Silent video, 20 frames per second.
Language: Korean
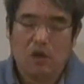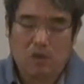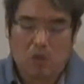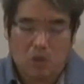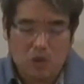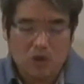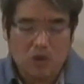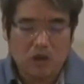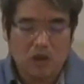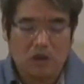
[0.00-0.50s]

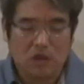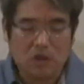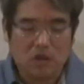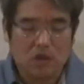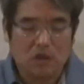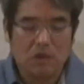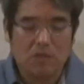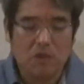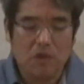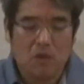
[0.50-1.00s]
곡식을
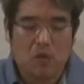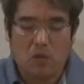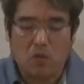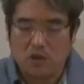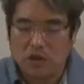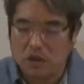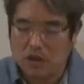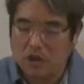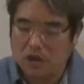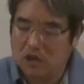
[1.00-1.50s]
떨면
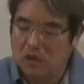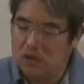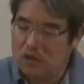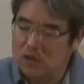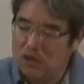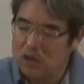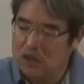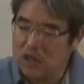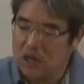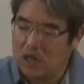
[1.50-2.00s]
곡식이
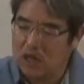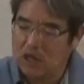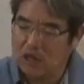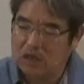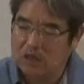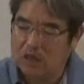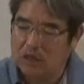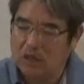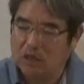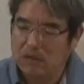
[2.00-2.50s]
떨어지지
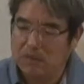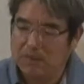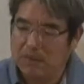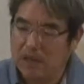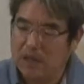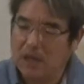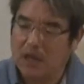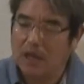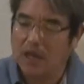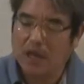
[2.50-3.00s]
않겠어요
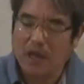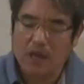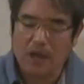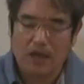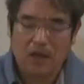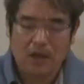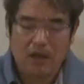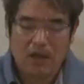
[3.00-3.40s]
바닥에